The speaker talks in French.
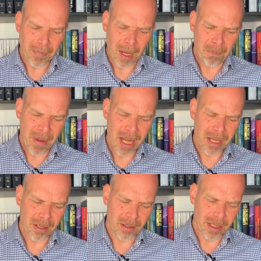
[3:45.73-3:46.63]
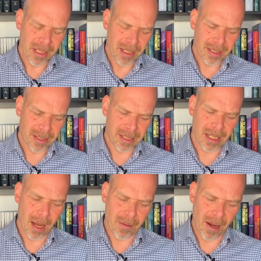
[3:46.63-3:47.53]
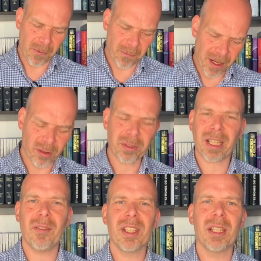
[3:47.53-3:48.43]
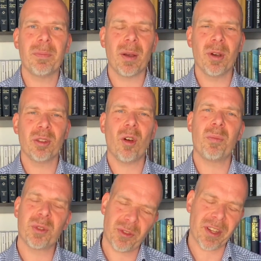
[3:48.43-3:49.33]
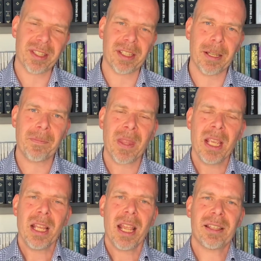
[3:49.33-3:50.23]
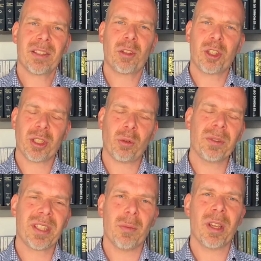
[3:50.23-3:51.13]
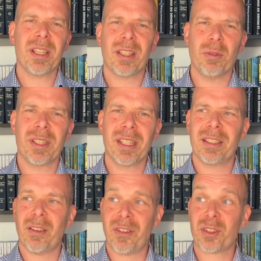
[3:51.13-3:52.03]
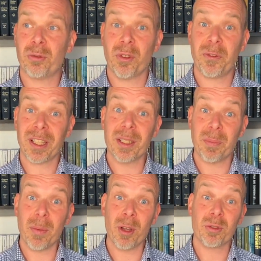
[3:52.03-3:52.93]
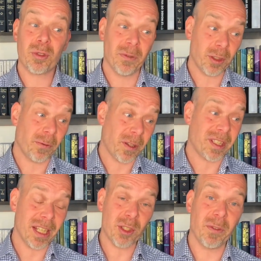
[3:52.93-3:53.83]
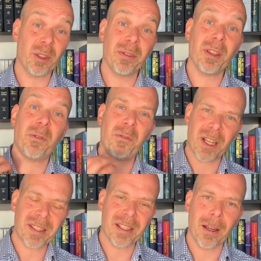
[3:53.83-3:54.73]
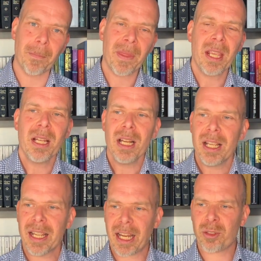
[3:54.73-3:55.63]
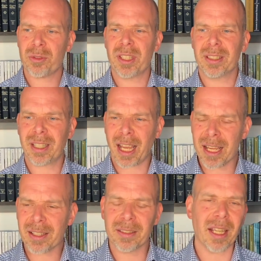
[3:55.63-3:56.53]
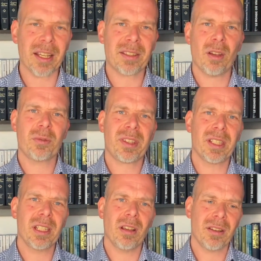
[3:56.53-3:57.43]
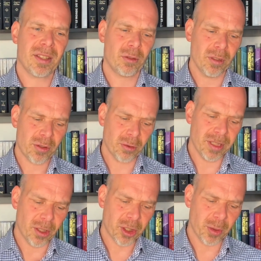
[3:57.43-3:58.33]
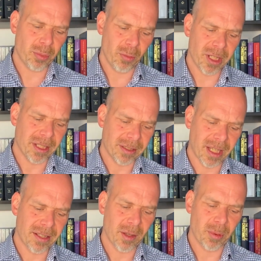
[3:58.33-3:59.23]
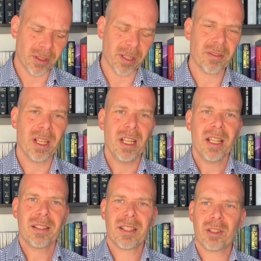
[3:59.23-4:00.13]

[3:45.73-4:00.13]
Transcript: mais si la, façon de travailler n'est pas bonne, on peut se fatiguer. Et c'est ce que j'ai trop dit à Moïse. Il lui dit, ta façon de faire n'est pas bonne, tu vas te fatiguer, tu vas devenir fatigant. Il y a quelque chose qui est très intéressant aussi, euh, c'est une leçon de leadership pour moi qui est très importante, c'est